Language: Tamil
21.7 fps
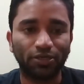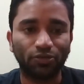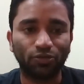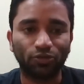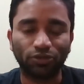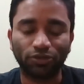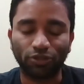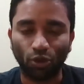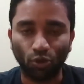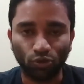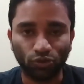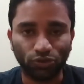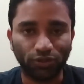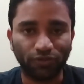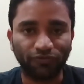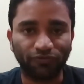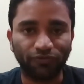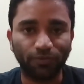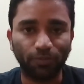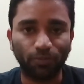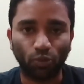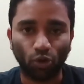ஒரு தௌசண்ட்
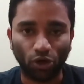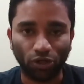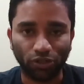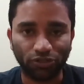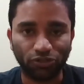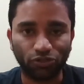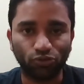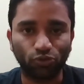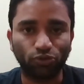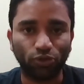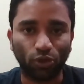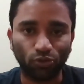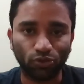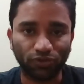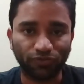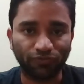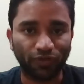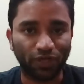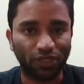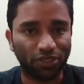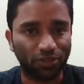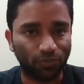பாயிண்ட்ஸ் டூ தௌசண்ட்
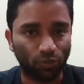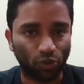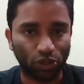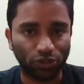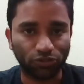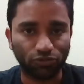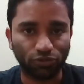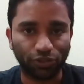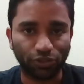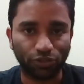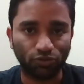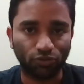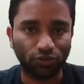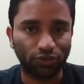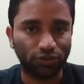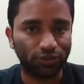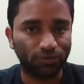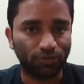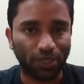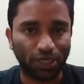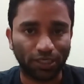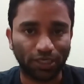ஃபைவ் ஹண்ட்ரட் பாயிண்ட்ஸ் வரைக்கும்
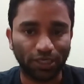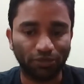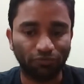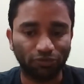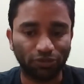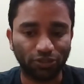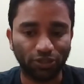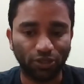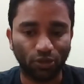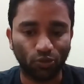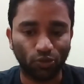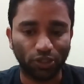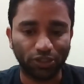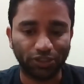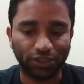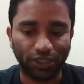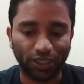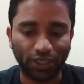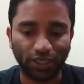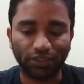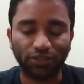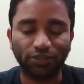வந்து மார்க்கெட் வந்து டவுன் ஆச்சு
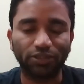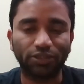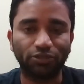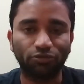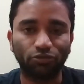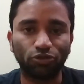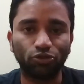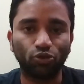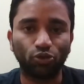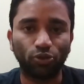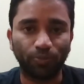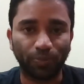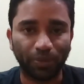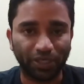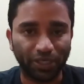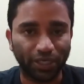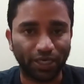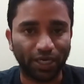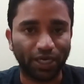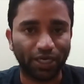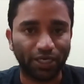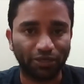ஏன்னா இது இது வந்து ஒரு பெரிய
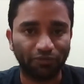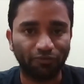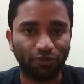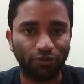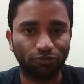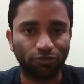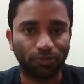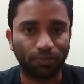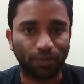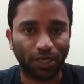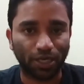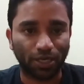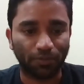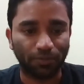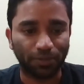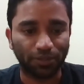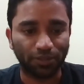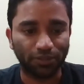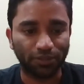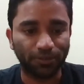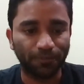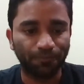நெகட்டிவாக வந்து
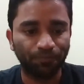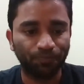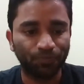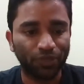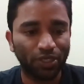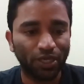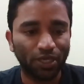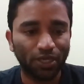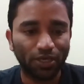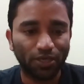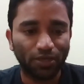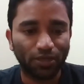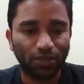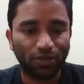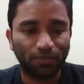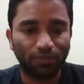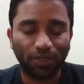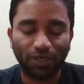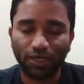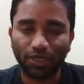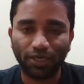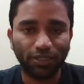பார்க்கப்பட்டது
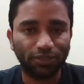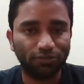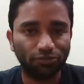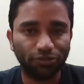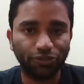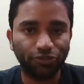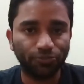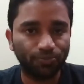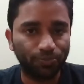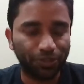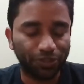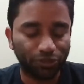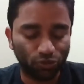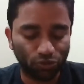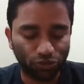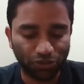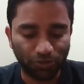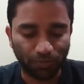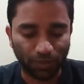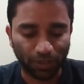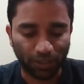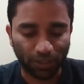பட் ஆனால் இது வந்து இப்படி
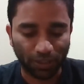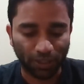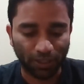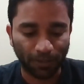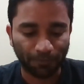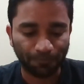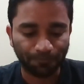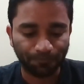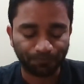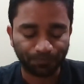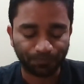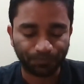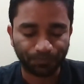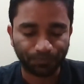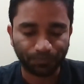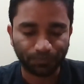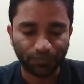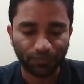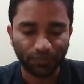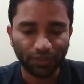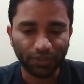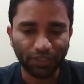யோசிச்சு பாருங்களேன்
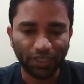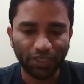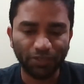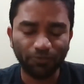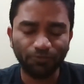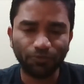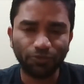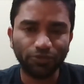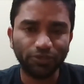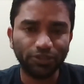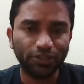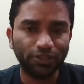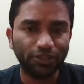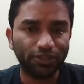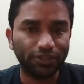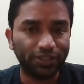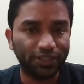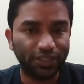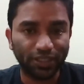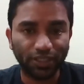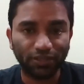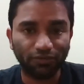இப்போ வந்து
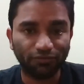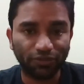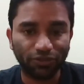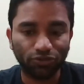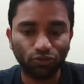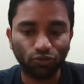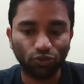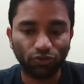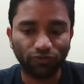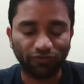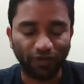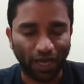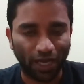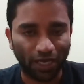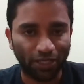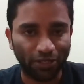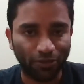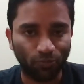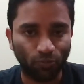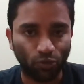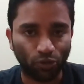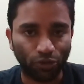நீங்கள் வந்து ஒரு
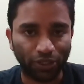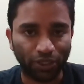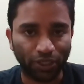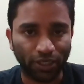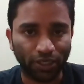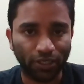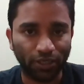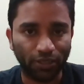வேலைக்கு போகிறீங்க